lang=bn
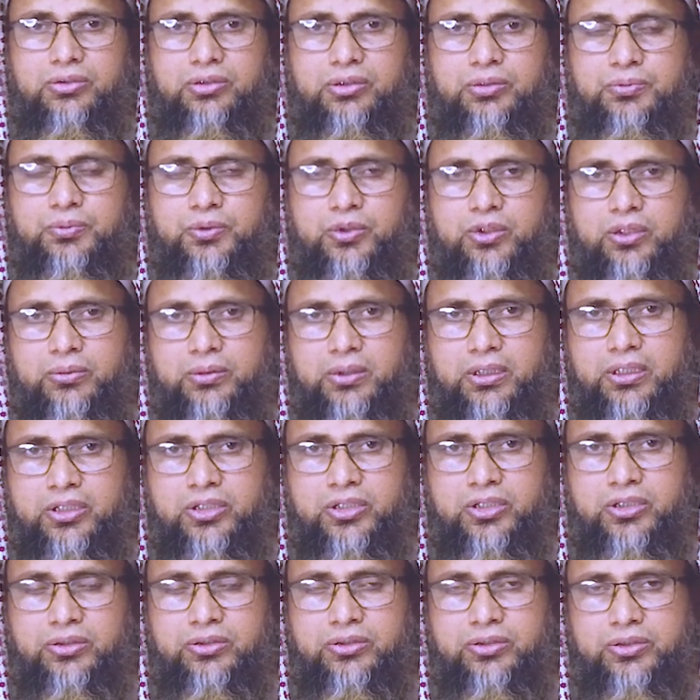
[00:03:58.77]
ওই
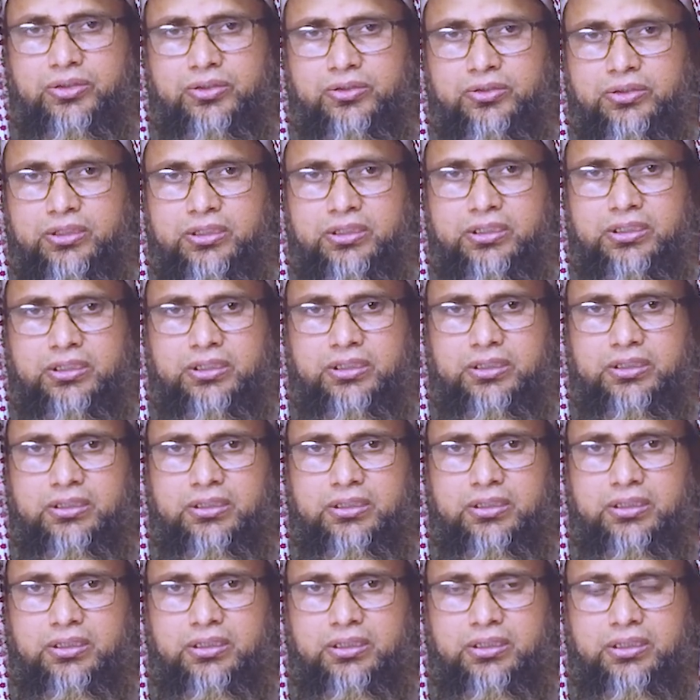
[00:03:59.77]
পরিবারের সদস্যদেরকে
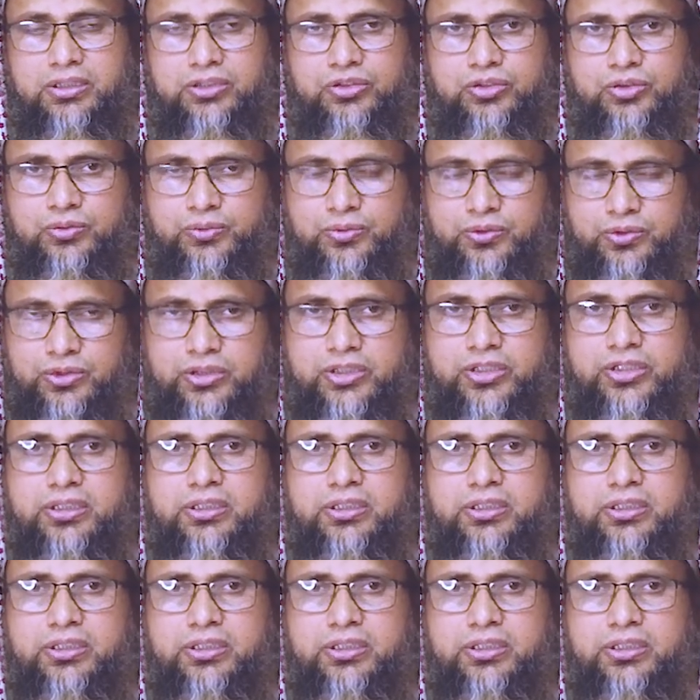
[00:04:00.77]
কিছু উপদেশ